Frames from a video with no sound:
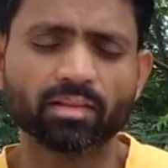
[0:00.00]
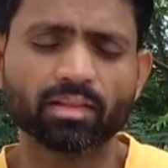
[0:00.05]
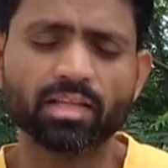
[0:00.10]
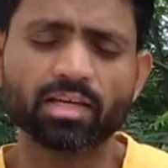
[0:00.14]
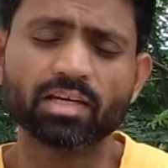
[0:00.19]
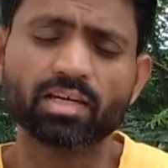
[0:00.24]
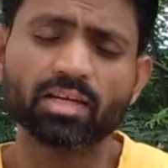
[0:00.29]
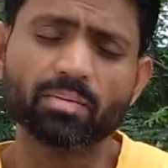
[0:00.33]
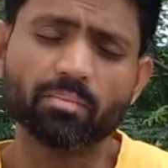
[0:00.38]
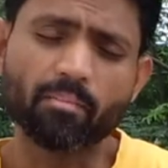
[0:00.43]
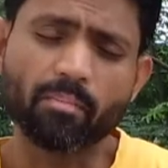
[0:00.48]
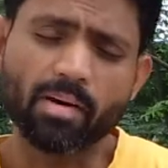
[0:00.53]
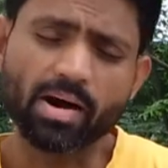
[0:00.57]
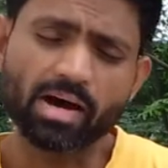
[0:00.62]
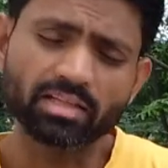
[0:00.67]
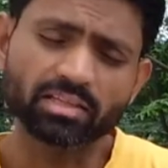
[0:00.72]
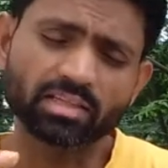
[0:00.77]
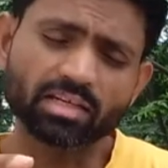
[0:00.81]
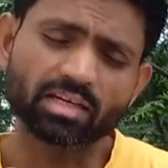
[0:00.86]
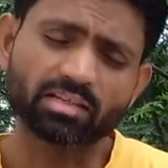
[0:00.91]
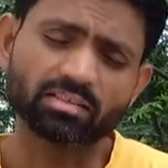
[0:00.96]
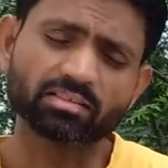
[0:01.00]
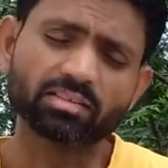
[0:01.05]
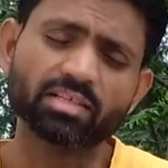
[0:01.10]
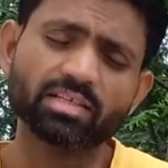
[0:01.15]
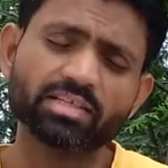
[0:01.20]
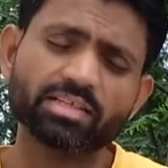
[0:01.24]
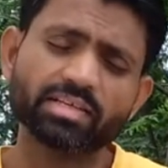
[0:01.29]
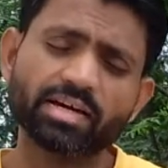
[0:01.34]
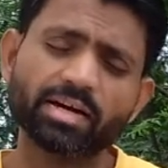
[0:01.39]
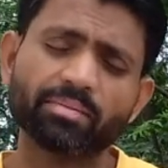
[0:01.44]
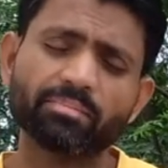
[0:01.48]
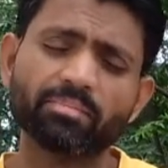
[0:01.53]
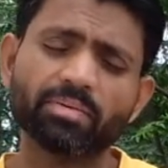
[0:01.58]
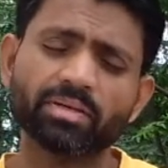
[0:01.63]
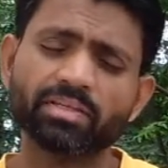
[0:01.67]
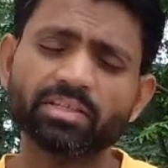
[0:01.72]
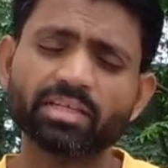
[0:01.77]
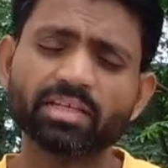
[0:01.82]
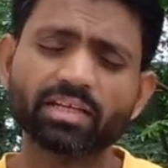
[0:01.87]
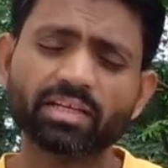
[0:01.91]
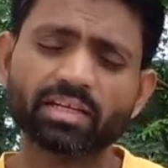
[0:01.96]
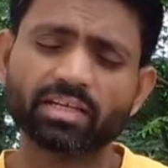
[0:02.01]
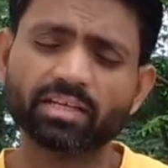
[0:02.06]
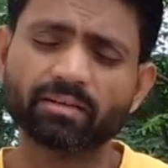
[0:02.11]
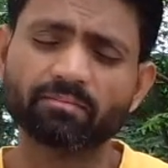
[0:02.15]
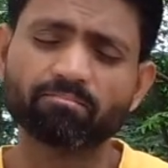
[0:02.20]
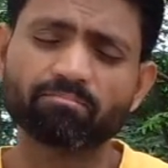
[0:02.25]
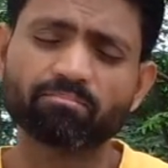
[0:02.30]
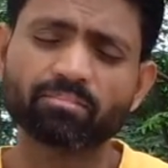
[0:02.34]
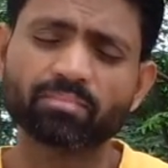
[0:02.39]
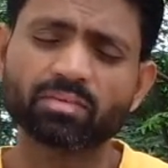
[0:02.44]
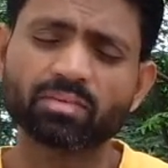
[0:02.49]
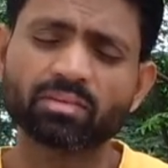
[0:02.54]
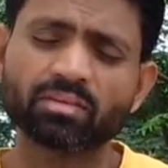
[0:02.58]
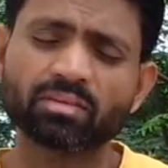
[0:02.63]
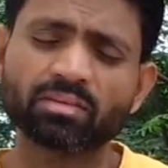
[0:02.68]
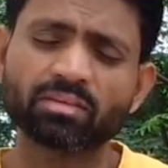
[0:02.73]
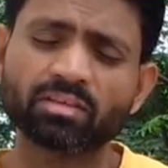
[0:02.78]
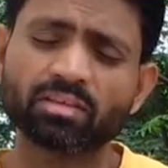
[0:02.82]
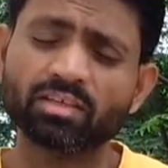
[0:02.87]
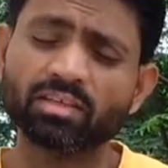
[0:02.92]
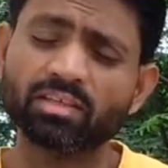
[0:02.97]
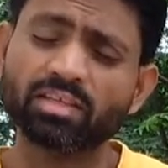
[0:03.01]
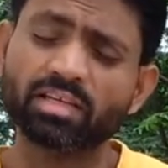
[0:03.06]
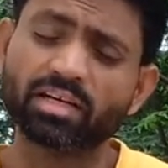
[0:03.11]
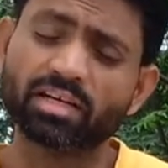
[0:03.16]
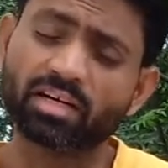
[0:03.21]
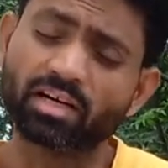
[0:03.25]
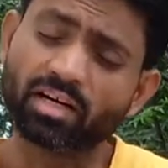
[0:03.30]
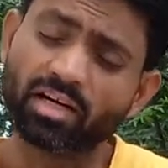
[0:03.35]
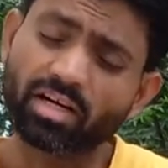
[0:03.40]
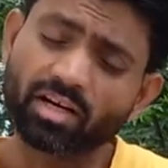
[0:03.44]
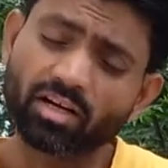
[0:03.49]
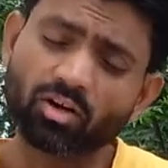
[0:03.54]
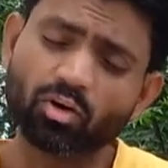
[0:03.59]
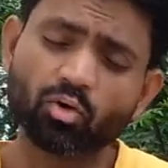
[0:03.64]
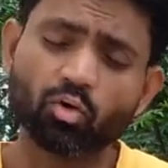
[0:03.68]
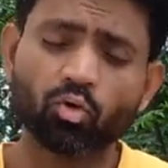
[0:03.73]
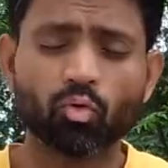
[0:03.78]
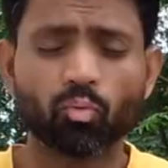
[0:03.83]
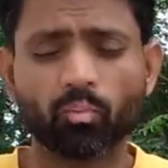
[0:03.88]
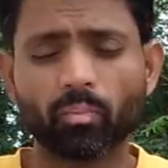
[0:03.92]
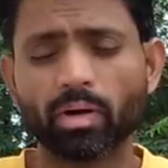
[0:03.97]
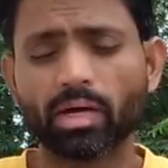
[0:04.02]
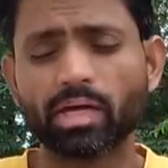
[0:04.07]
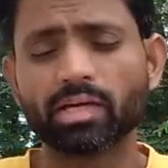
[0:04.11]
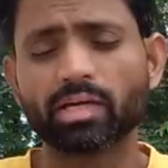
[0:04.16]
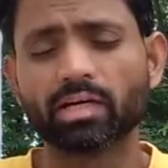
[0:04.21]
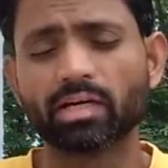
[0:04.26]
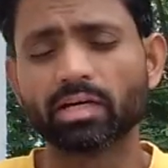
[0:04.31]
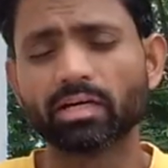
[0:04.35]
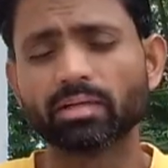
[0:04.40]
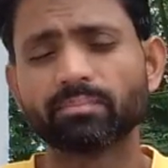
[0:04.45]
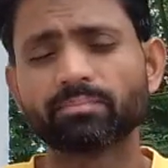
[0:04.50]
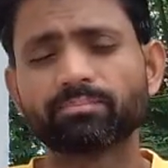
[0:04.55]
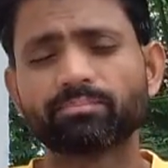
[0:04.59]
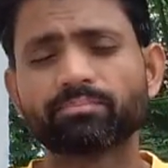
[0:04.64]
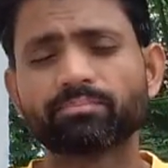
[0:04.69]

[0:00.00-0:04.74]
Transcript: लेकिन बात असली यहाँ पे ये है कि ये कर कौन पाएगा